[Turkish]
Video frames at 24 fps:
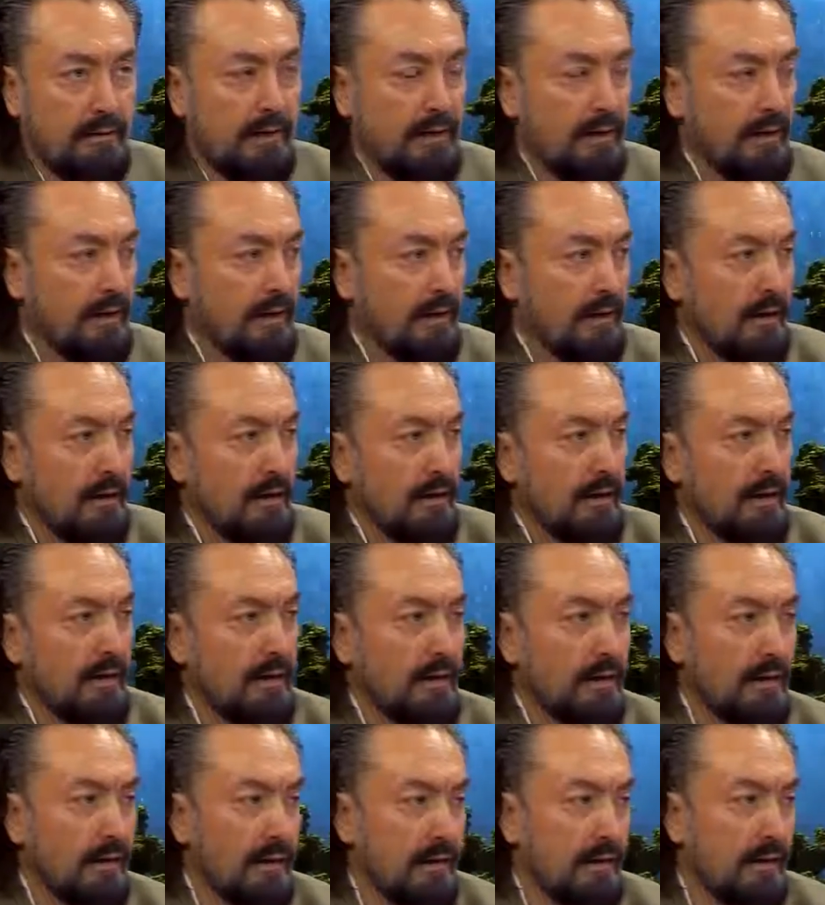Ve
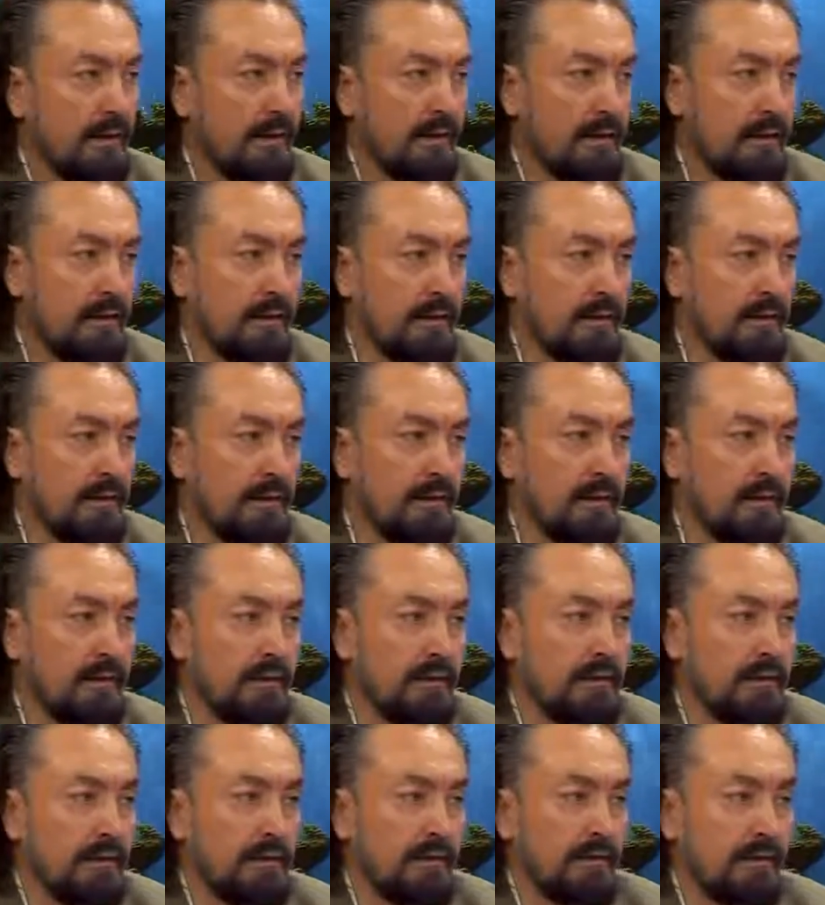e,
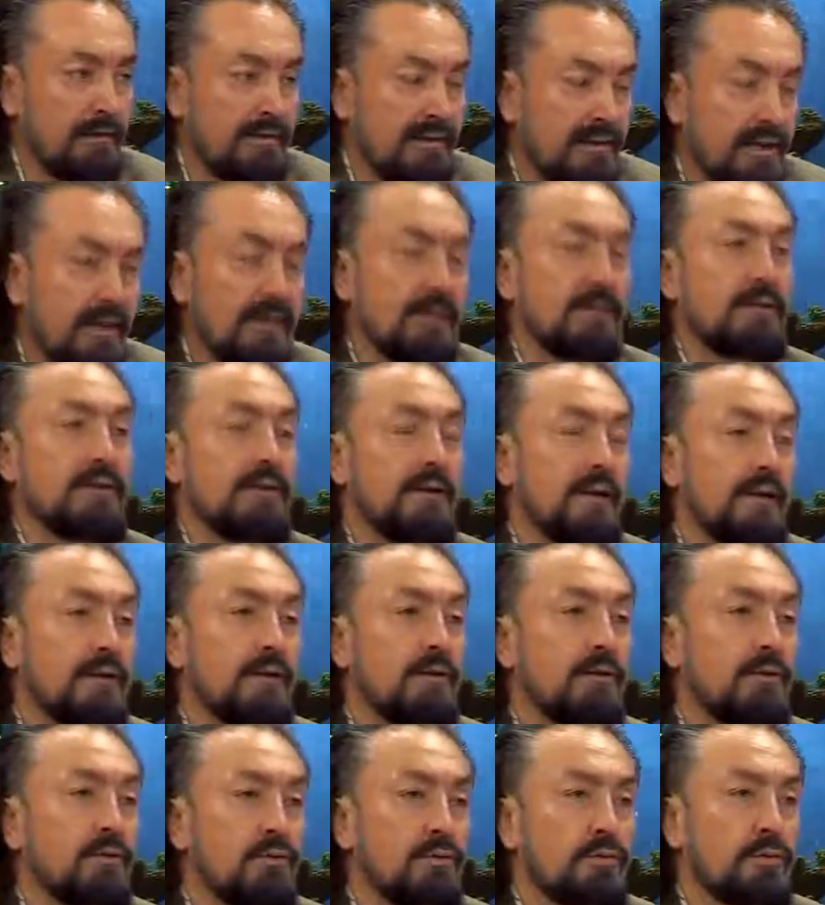sadece
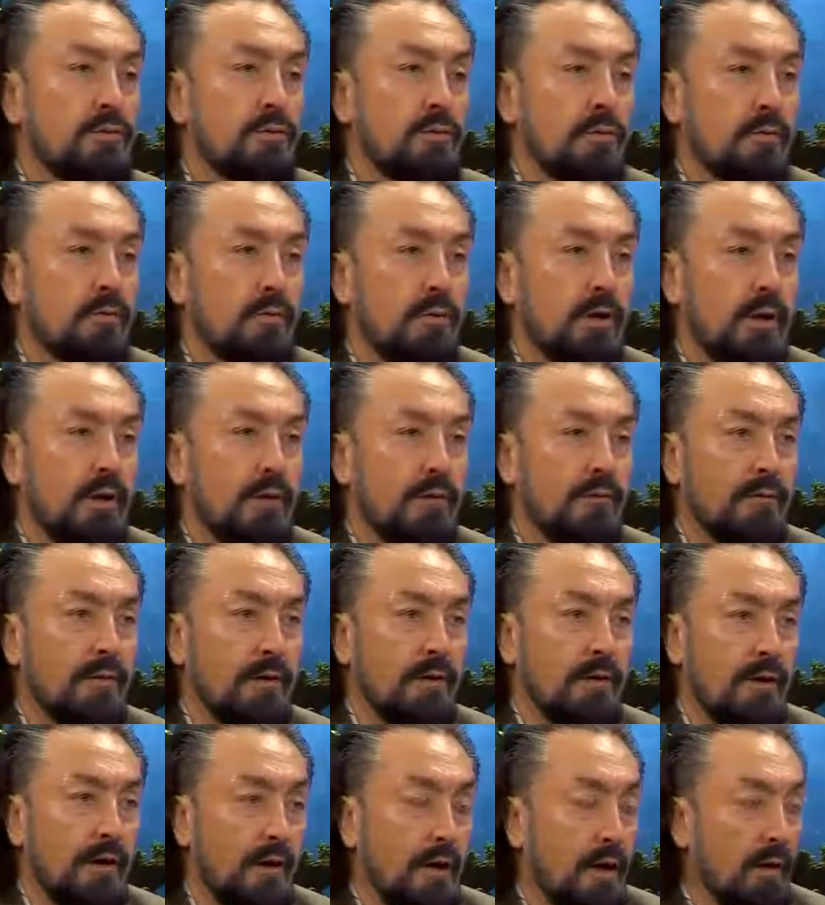kendini düşünür münafık.
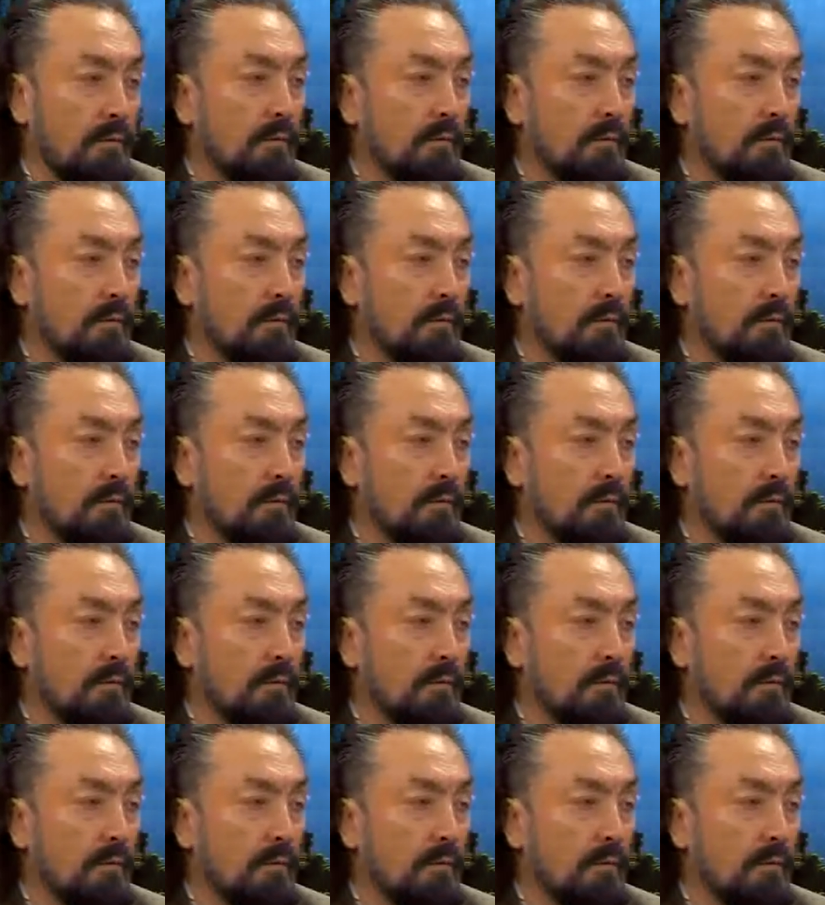Evet.